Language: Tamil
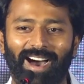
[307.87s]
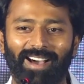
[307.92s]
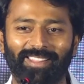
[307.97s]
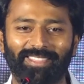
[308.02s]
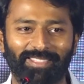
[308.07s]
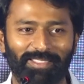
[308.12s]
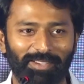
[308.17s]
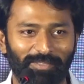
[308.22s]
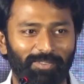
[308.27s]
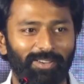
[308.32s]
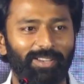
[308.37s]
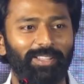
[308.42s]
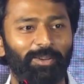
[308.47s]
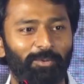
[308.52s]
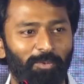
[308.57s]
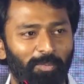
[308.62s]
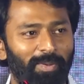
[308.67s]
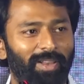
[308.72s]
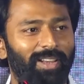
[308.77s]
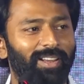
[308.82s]
அந்த வழி
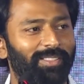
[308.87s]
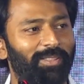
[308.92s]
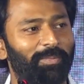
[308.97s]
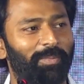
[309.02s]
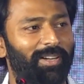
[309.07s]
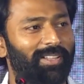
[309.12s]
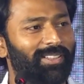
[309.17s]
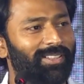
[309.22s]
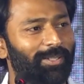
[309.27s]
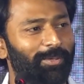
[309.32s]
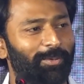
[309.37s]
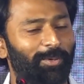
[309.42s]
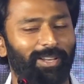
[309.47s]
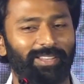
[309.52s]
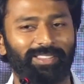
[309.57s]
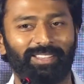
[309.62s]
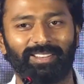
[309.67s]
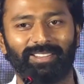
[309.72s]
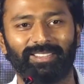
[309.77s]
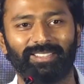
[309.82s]
உண்மையிலே அந்த படத்தில் உணர்ந்தேன்